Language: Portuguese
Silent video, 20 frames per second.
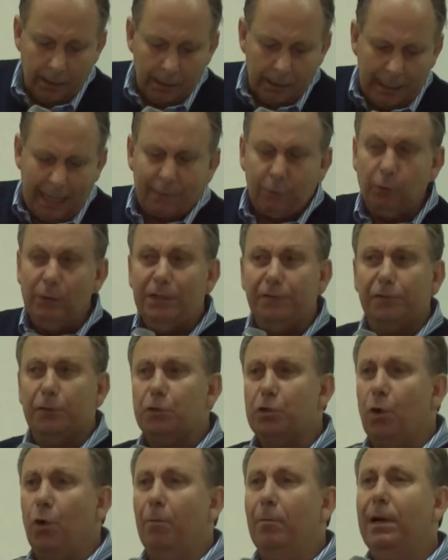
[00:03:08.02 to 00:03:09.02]
Lá no livro
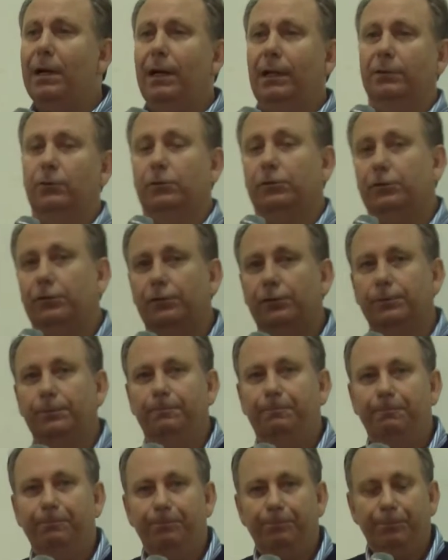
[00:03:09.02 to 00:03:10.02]
de Romanos,
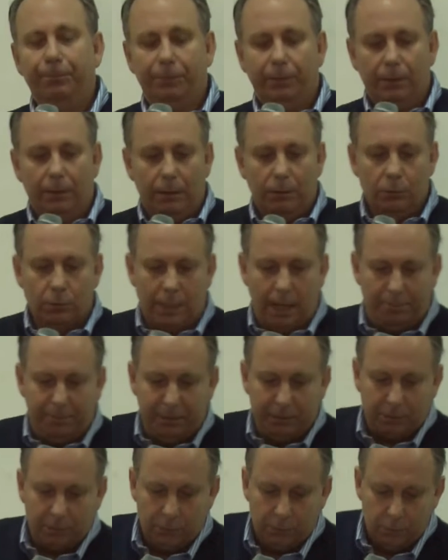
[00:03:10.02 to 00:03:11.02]
no
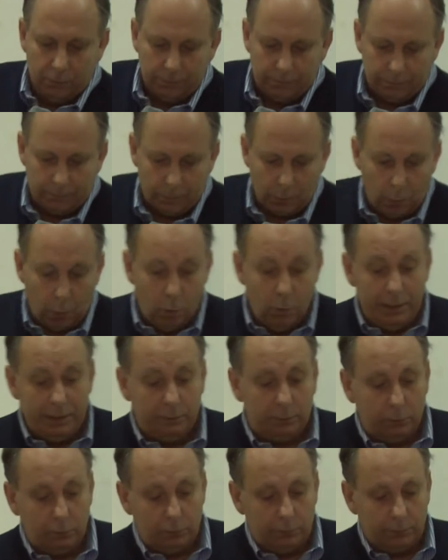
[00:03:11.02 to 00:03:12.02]
capítulo
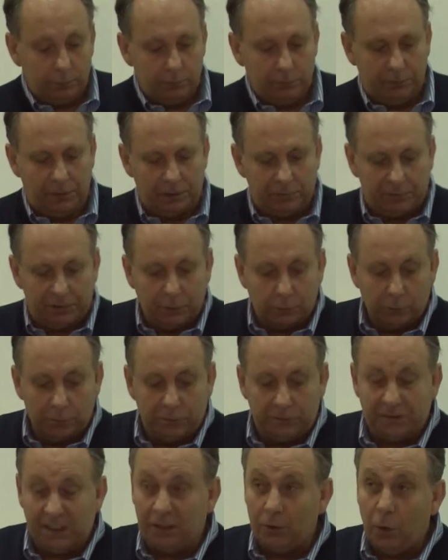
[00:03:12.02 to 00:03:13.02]
8, os versículos
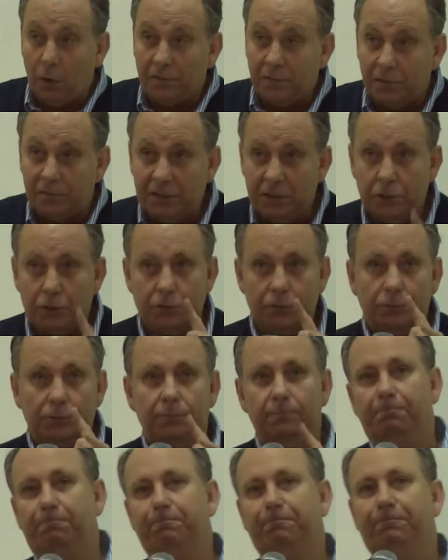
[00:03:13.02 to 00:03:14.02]
19 a 21.